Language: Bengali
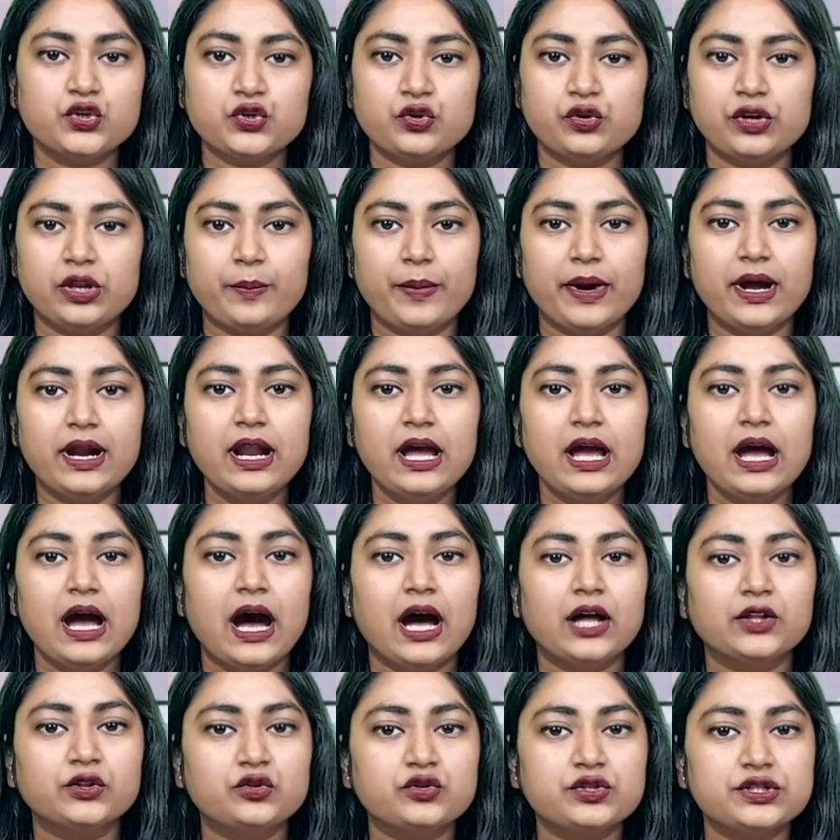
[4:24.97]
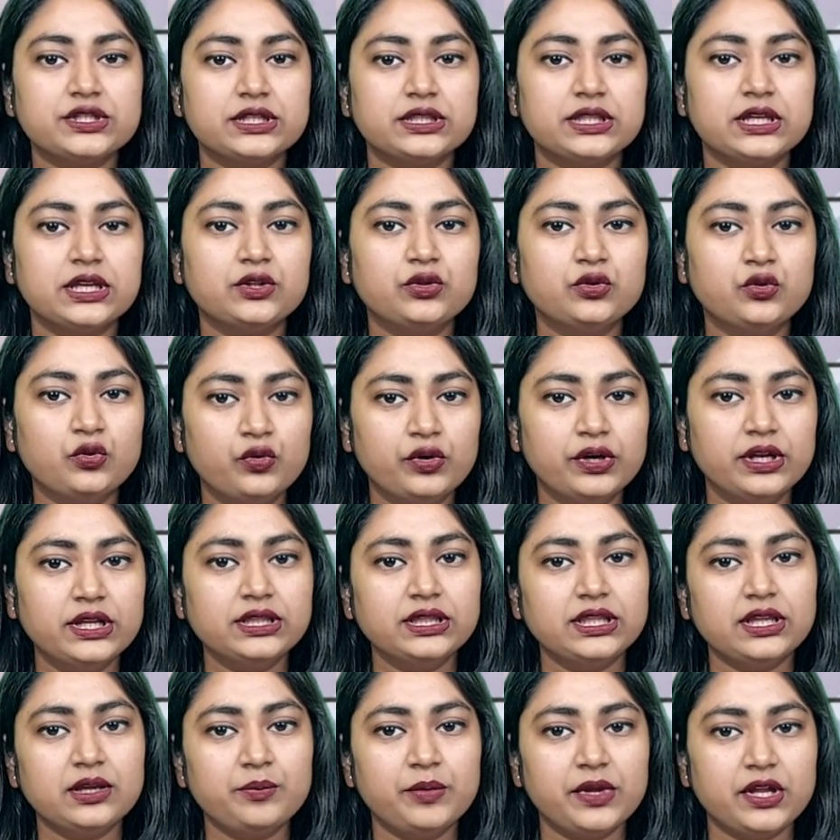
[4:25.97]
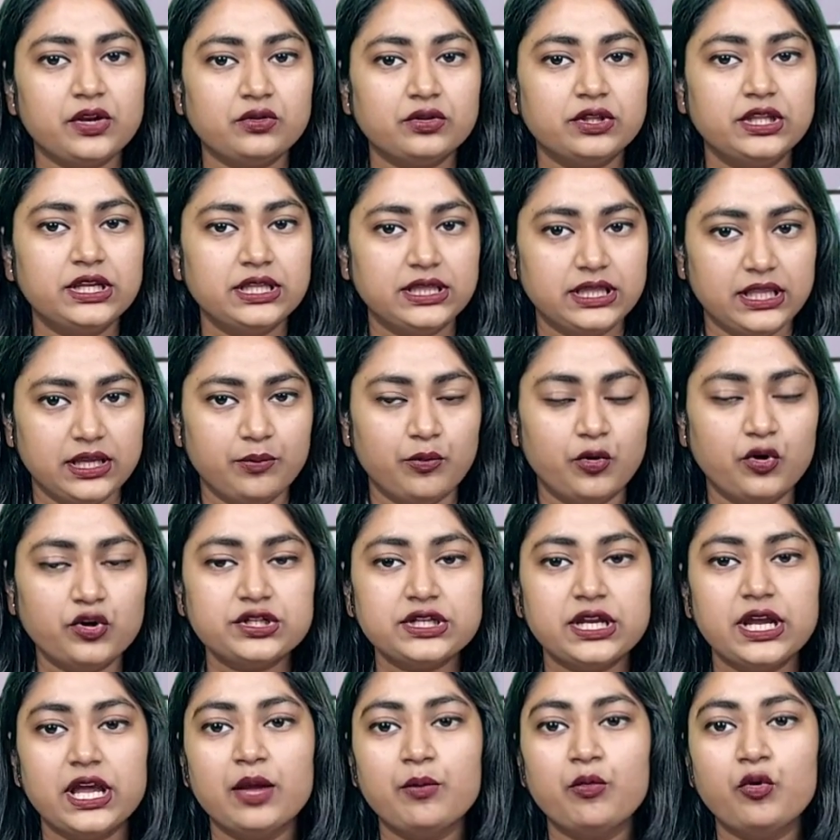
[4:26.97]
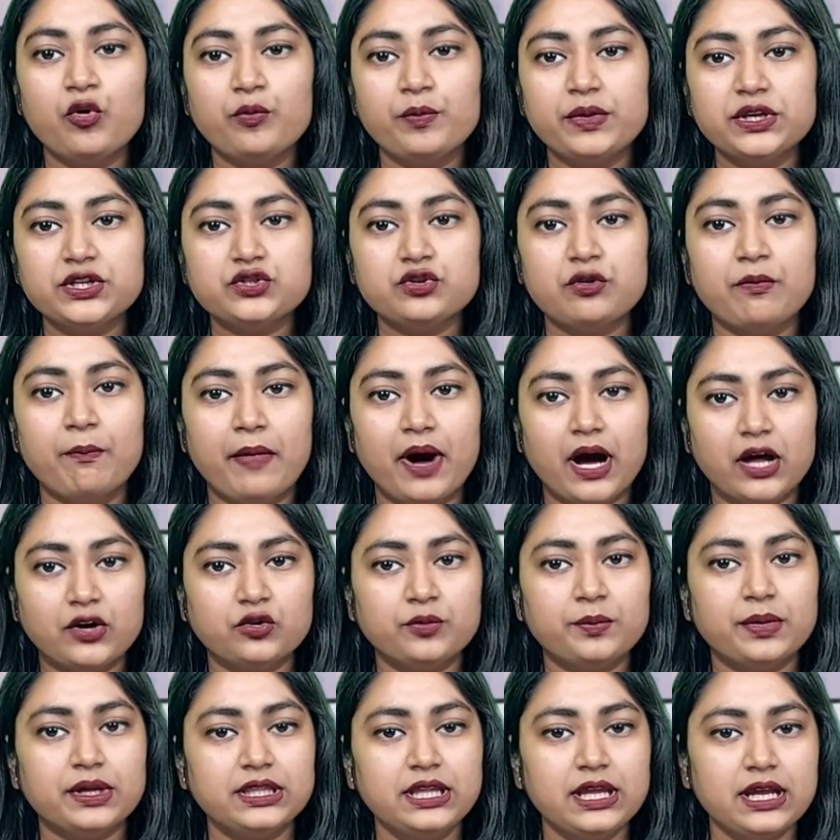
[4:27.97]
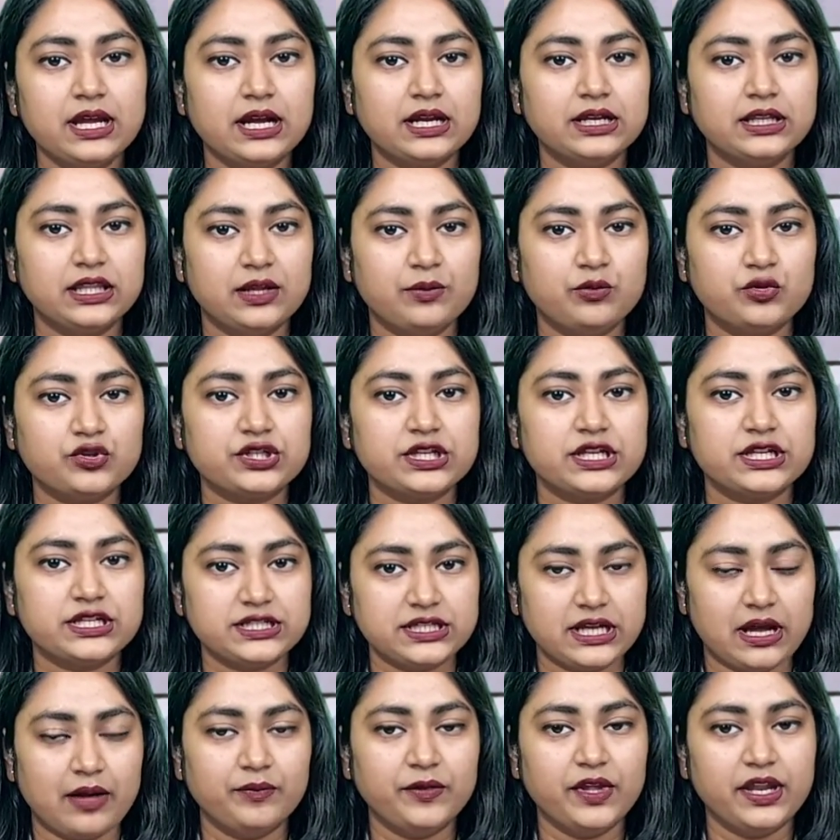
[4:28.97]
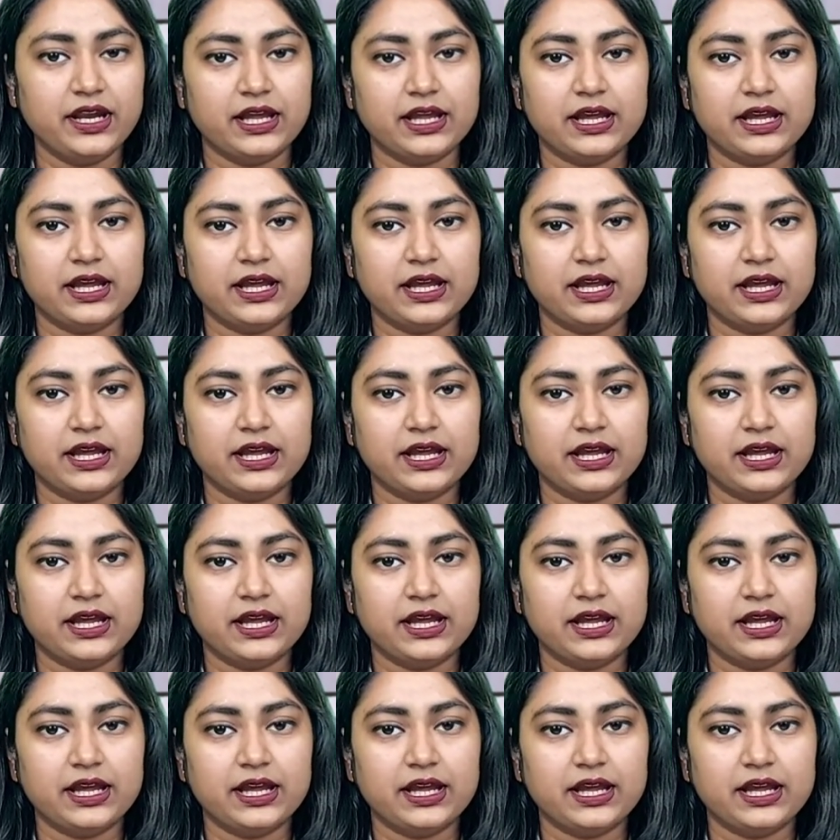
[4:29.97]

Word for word: শনিবার আন্তর্জাতিক দুর্নীতি বিরোধী দিবস এবং বিশ্ব মানবাধিকার দিবসকে সামনে